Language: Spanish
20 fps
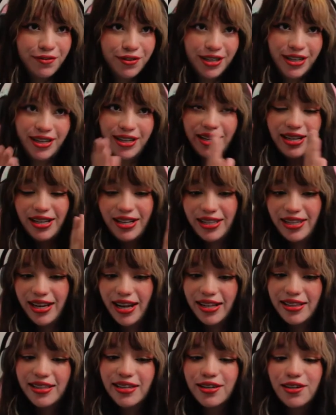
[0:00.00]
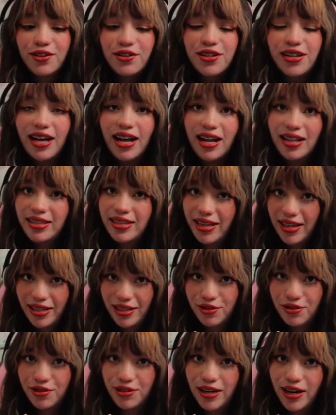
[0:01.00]
fue el día anterior al día que
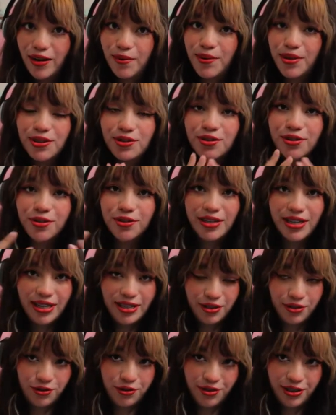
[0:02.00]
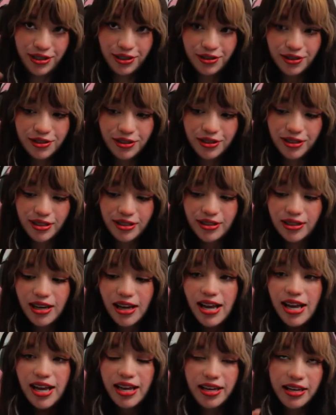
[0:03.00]
estoy grabando esto. Entonces,
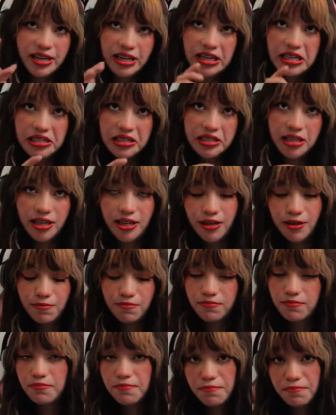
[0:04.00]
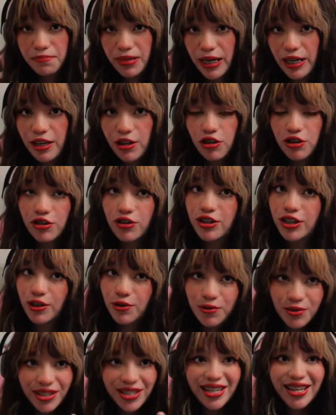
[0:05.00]
en este periodo de
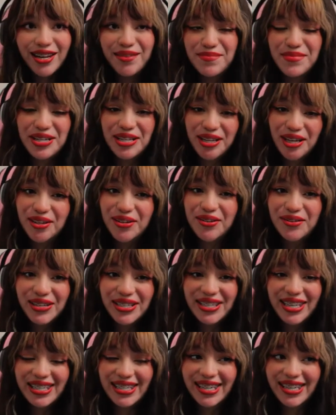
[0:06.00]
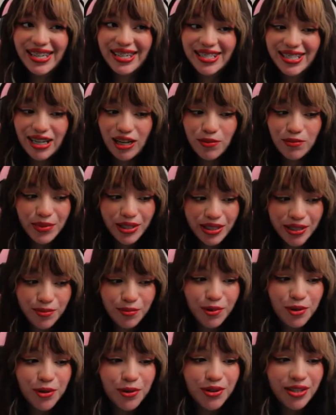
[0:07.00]
un día me he dado cuenta de que es realmente
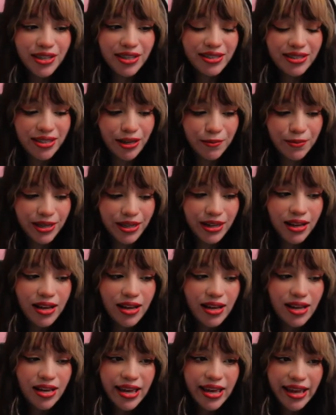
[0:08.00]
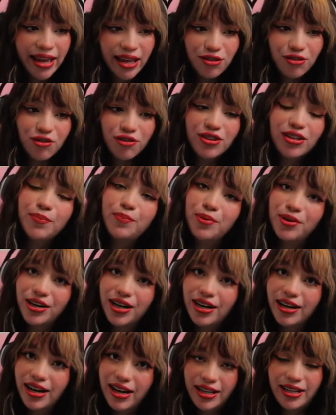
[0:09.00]
muy útil saber en dónde
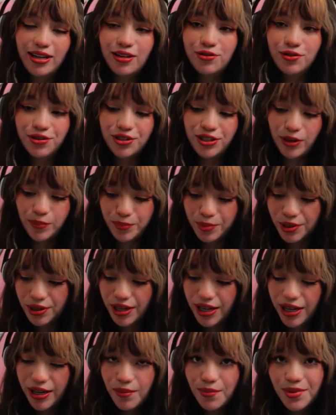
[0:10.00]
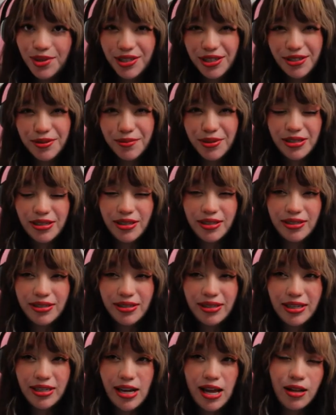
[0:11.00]
poner cada cosa, porque muchas veces,
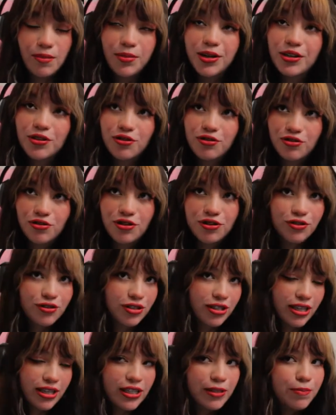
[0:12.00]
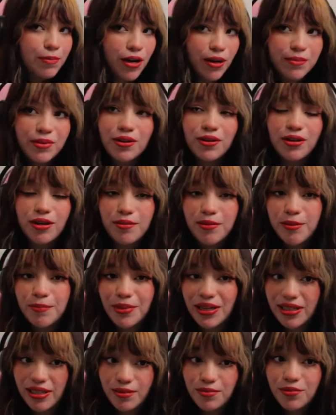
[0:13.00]
y al menos no sé ustedes, para mí lo que me
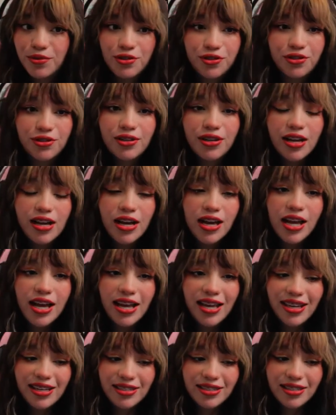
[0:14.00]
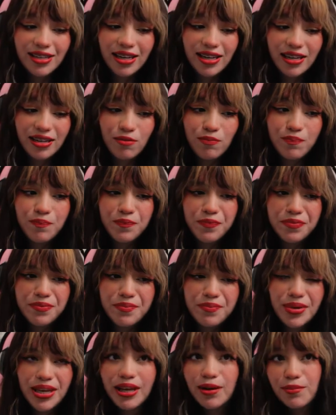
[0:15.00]
pasa mucho es que
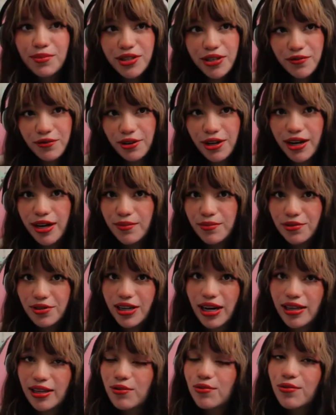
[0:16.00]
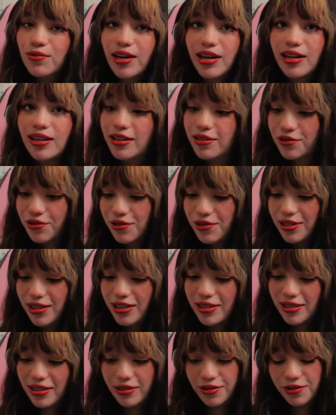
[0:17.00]
me da mucha flojera buscarle un lugar a las
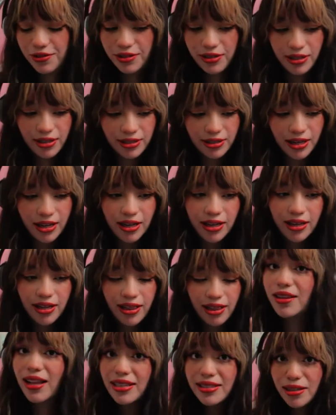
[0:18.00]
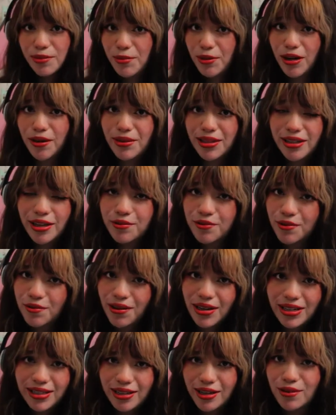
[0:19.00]
cosas, entonces las termino aventando en
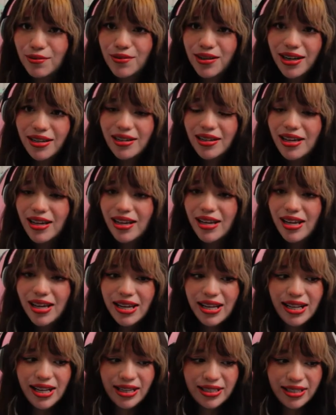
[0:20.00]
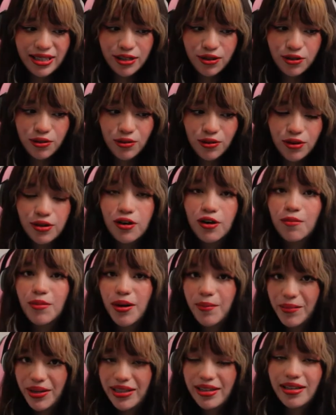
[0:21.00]
cualquier lugar y las dejo
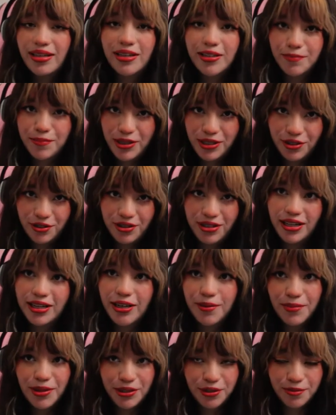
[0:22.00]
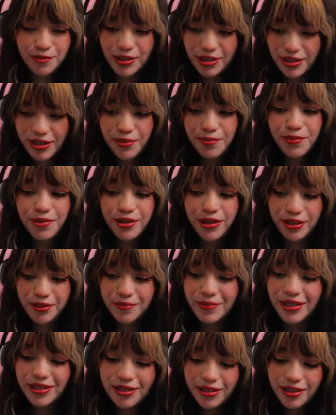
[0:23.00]
normalmente el espacio en el que paso más tiempo, que es
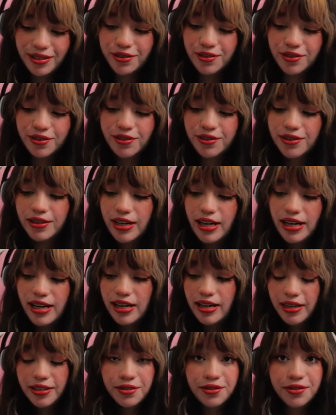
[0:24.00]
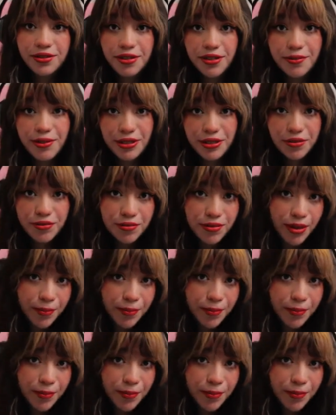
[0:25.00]
mi escritorio, entonces se va haciendo